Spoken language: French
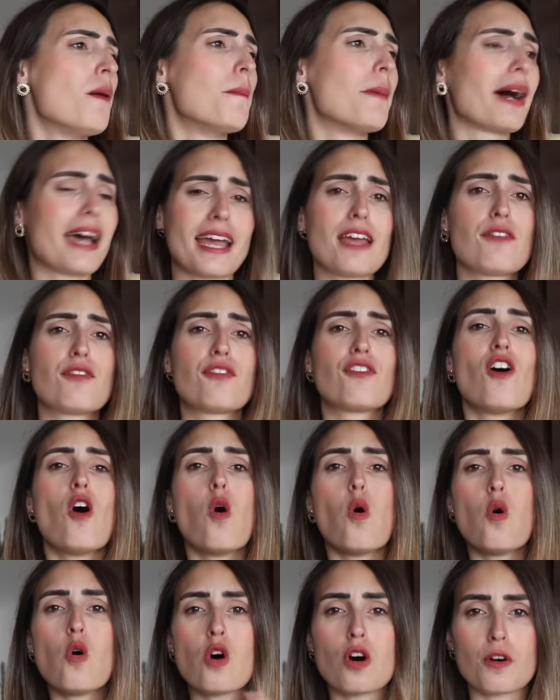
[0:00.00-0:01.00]
Bref,
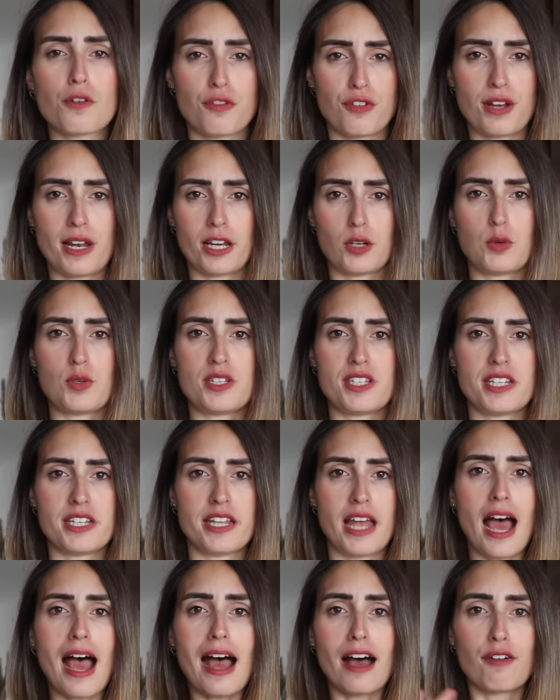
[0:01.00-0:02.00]
on refait la
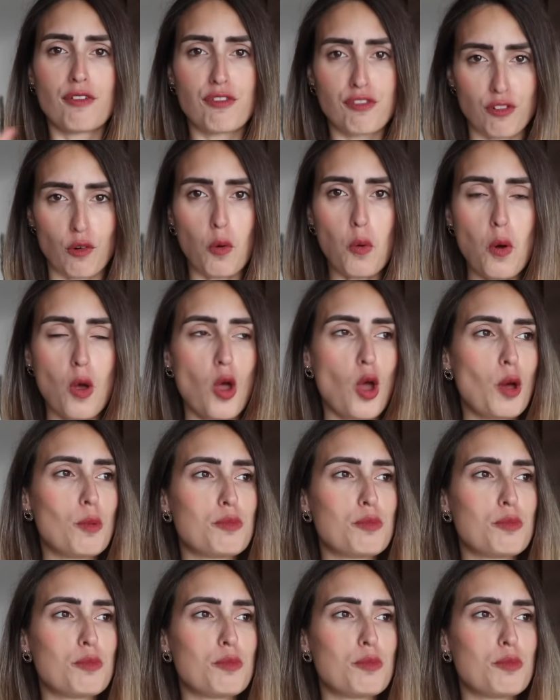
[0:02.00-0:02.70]
cuisine à fond